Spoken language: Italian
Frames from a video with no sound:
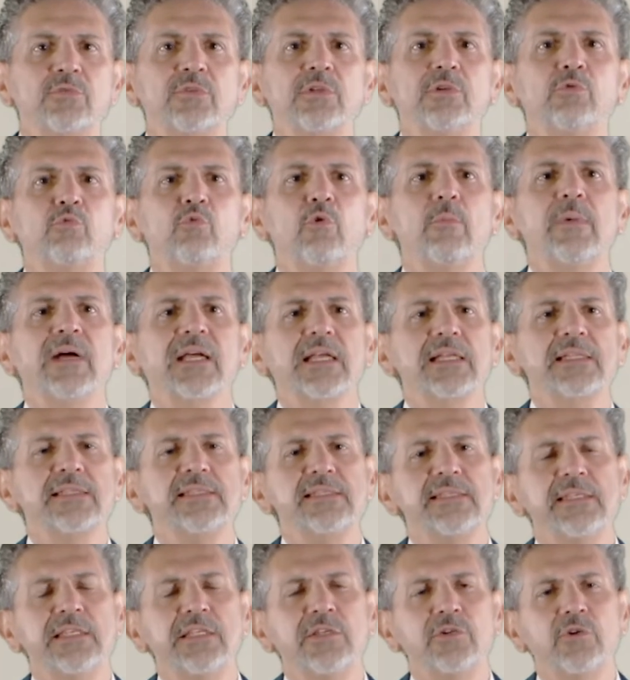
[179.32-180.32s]
del tuo
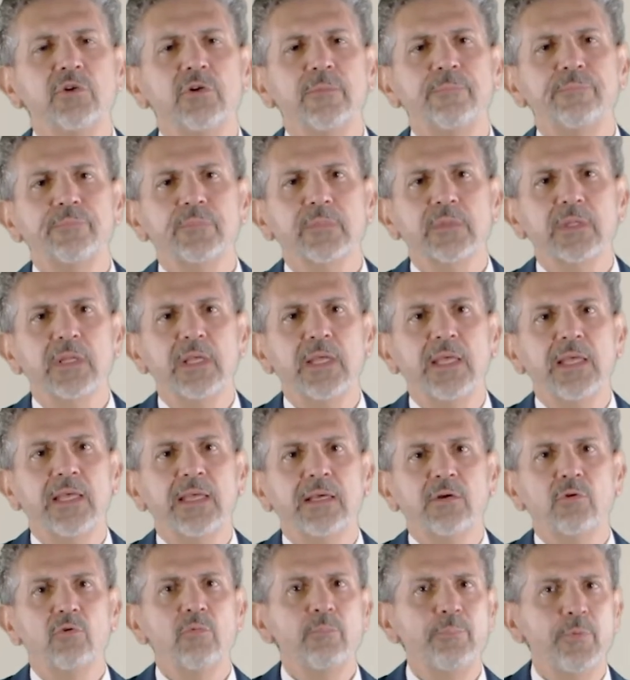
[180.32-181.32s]
magazzino
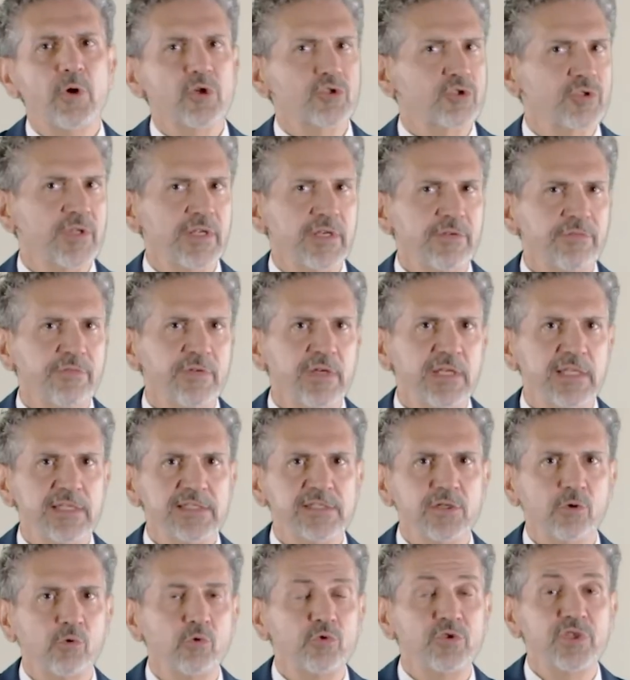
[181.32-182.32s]
è composto da
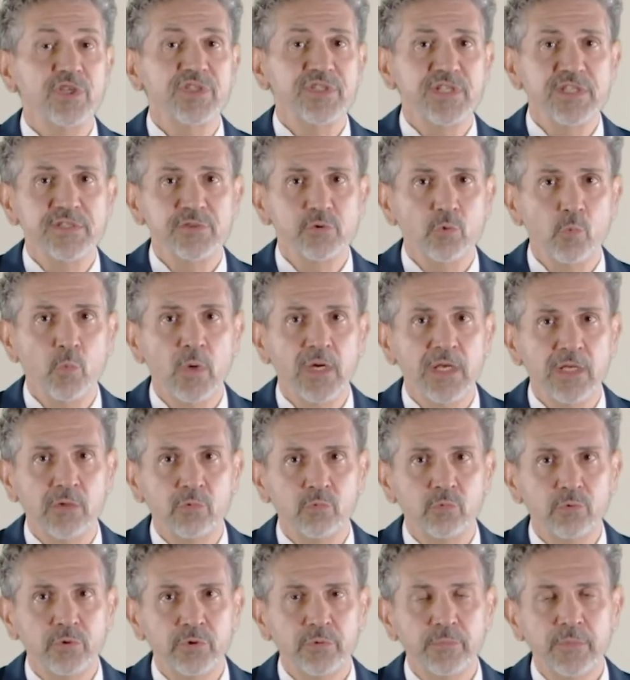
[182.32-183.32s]
referenze con giacenza uguale a
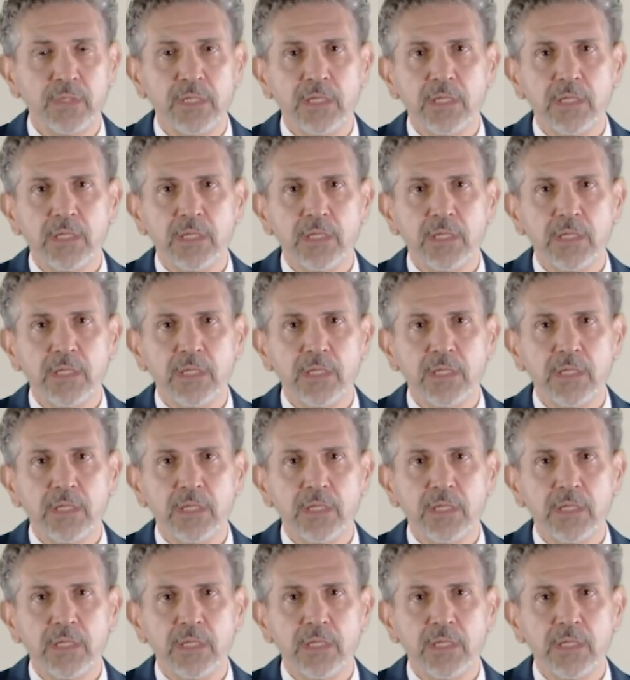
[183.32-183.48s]
1.